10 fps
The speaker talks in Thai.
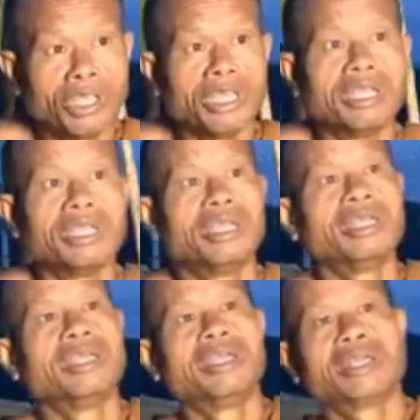ได้ทุกที่
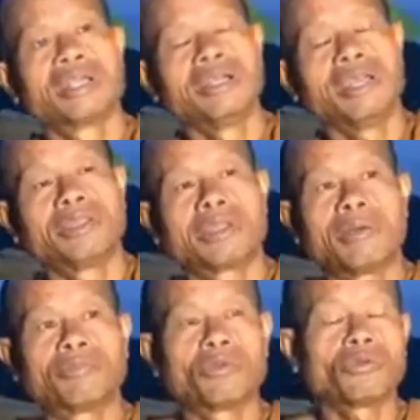เกิด
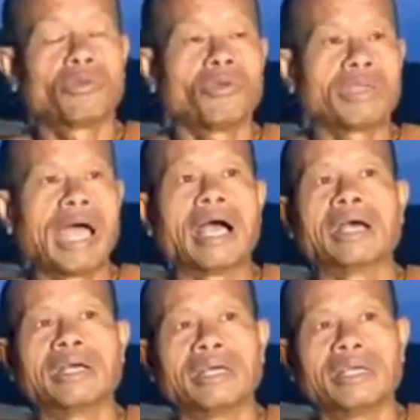ได้กับทุ
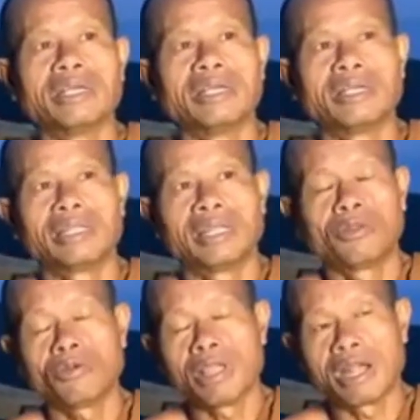กๆอย่าง
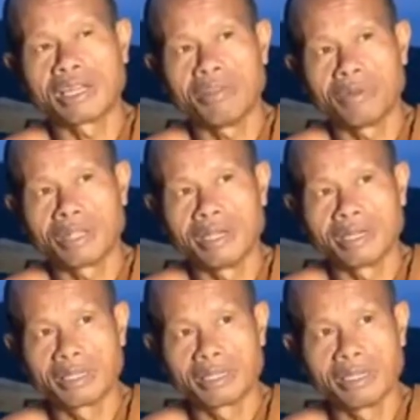แต่ทุกอย่างที่
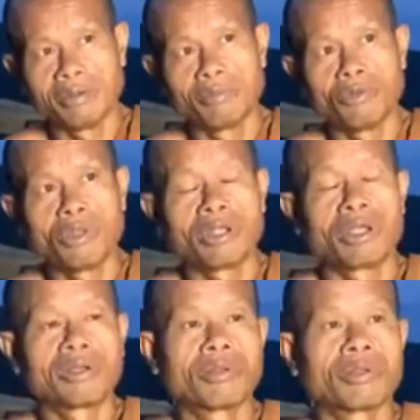มันเกิดขึ้น
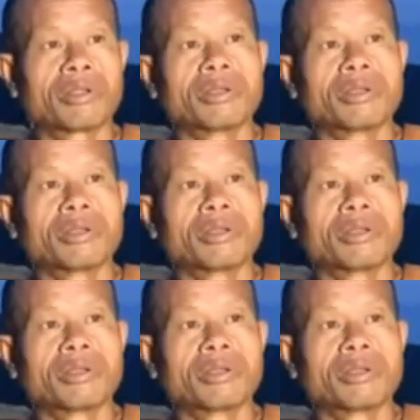ด้วย